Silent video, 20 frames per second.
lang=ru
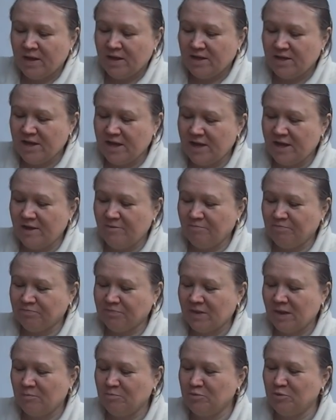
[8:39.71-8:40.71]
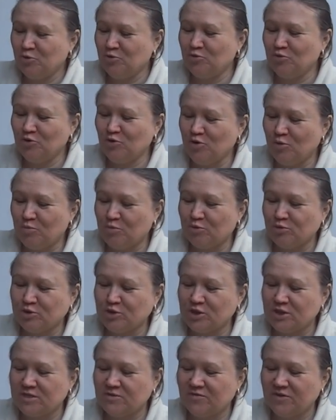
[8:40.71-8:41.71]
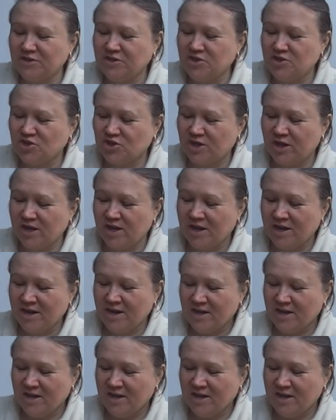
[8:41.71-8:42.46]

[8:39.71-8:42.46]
Я пью ее просто с водичкой.